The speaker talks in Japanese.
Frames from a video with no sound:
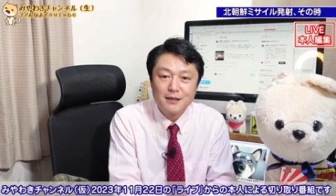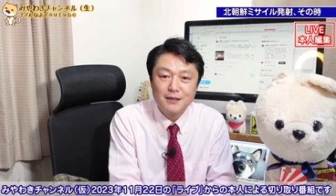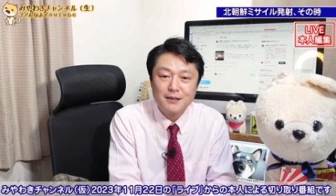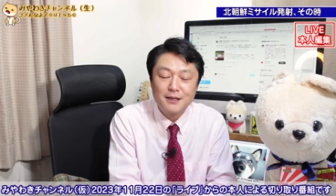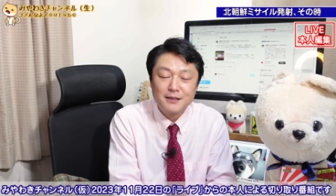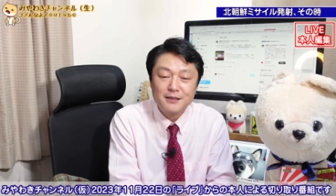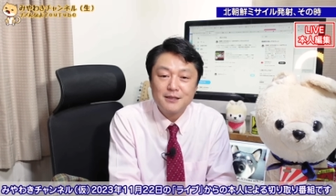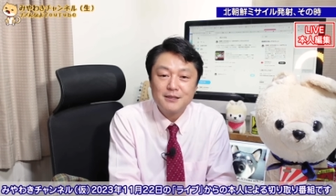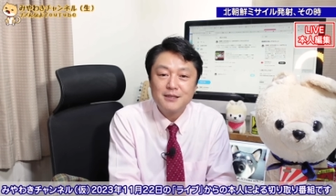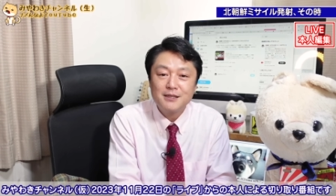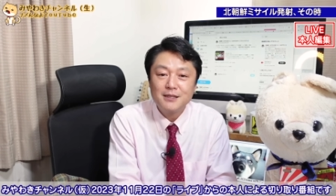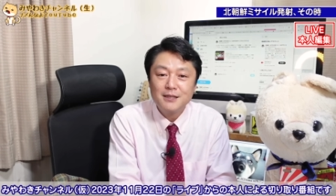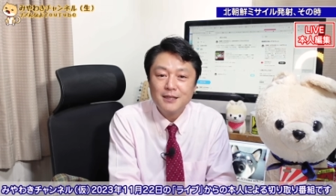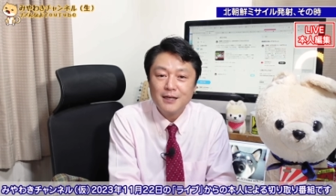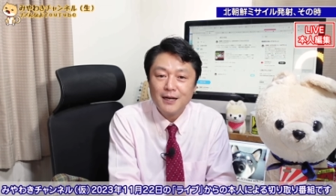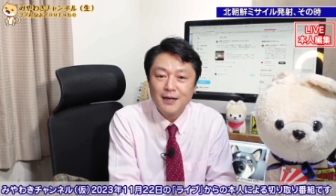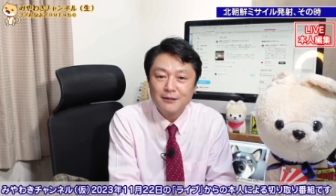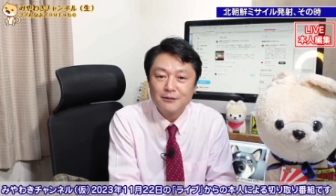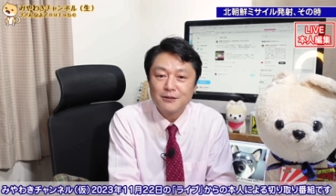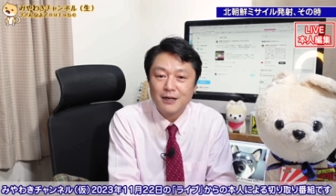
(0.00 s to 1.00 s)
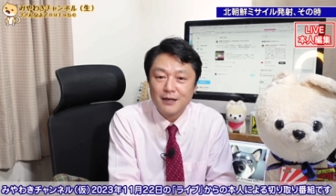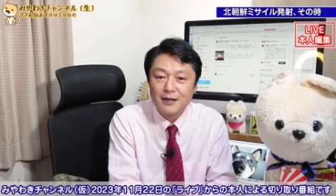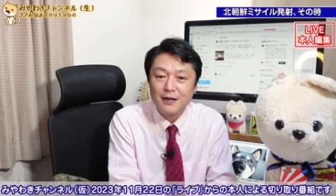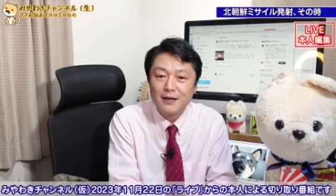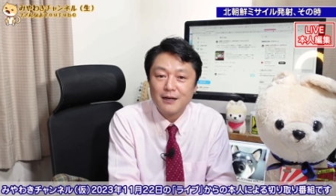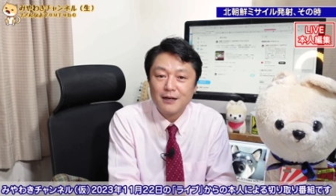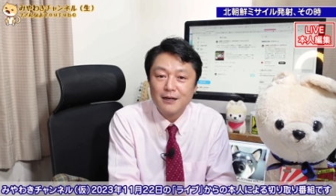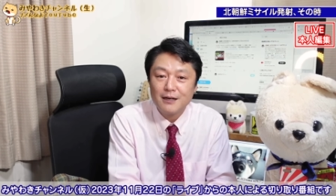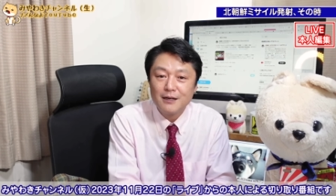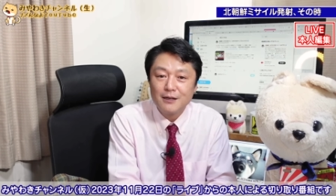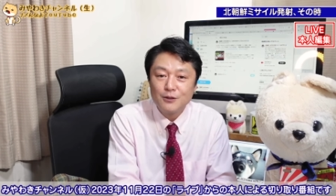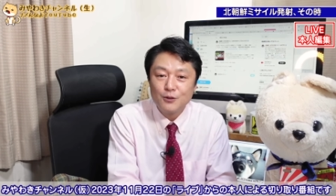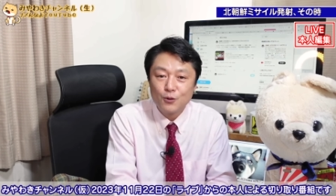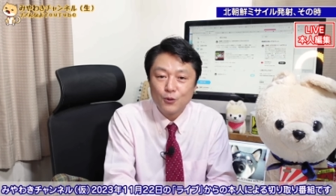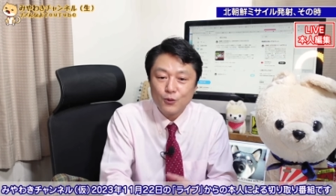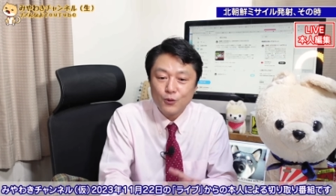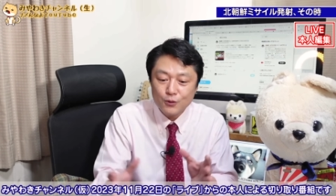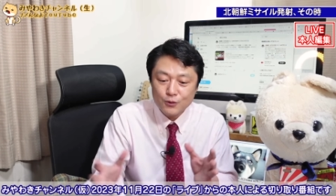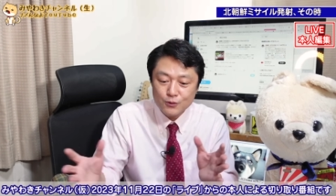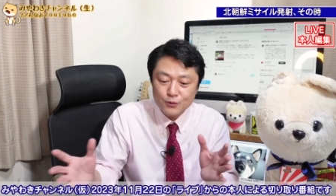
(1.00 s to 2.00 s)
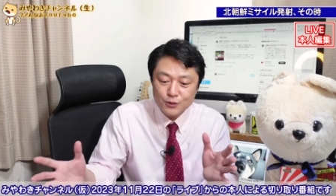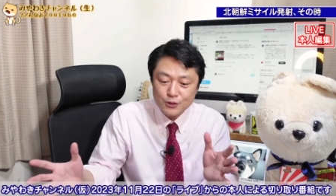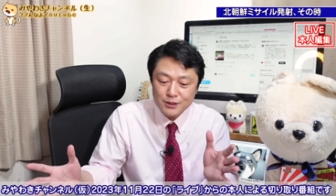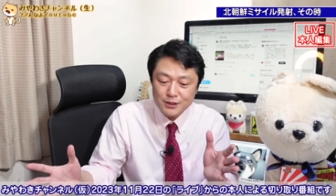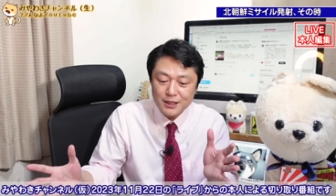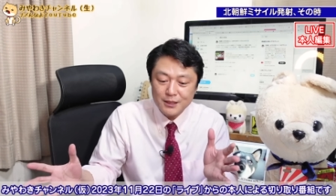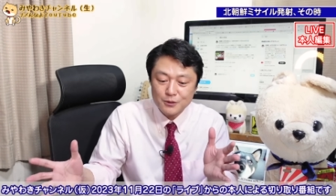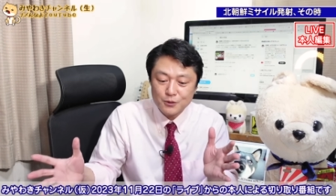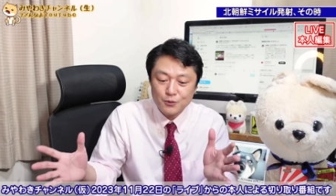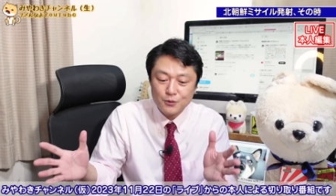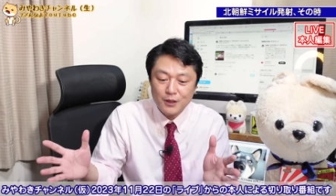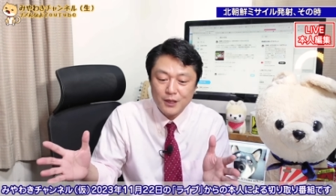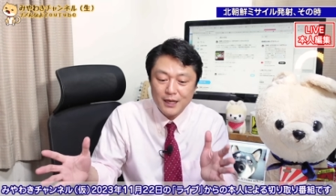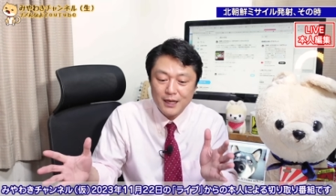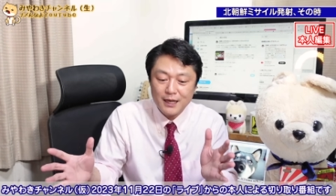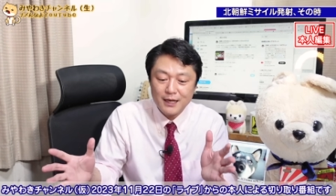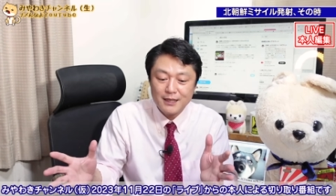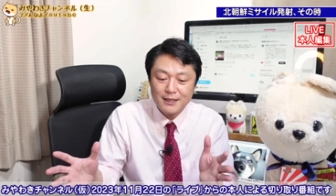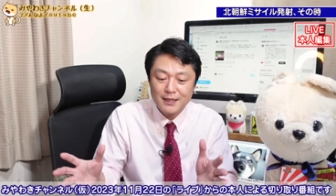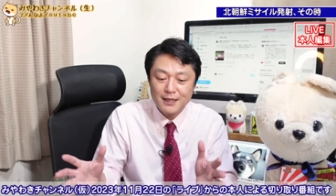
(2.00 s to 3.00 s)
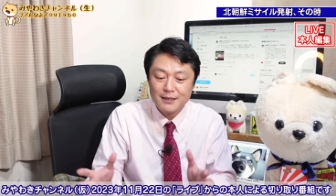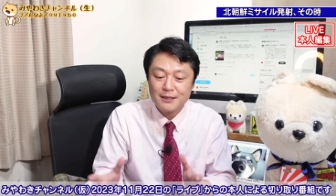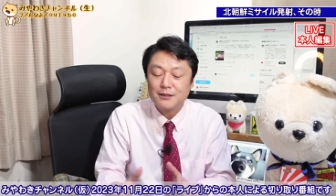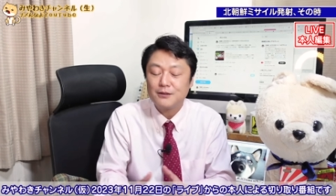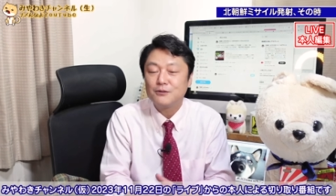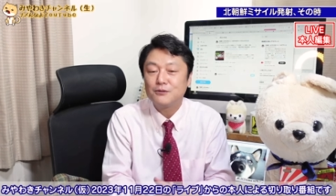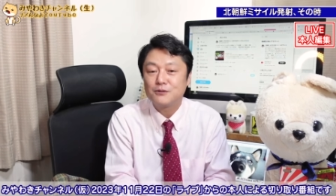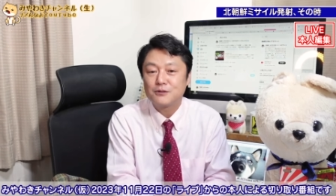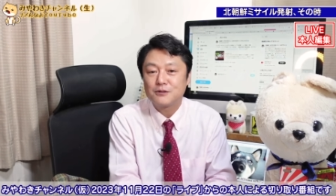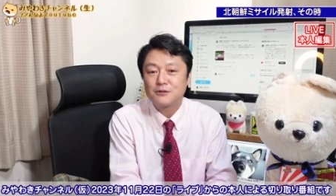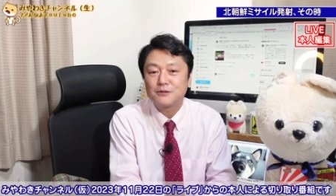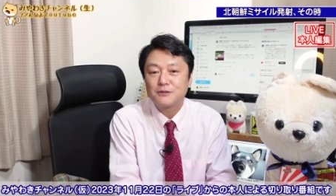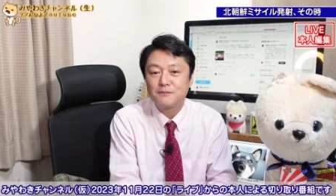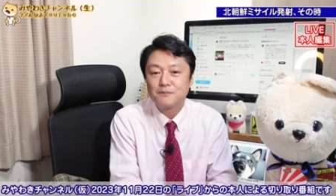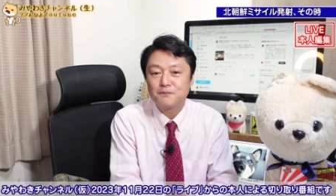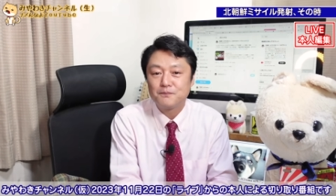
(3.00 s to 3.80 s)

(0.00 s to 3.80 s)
いや自信があるから予告してその間に打つ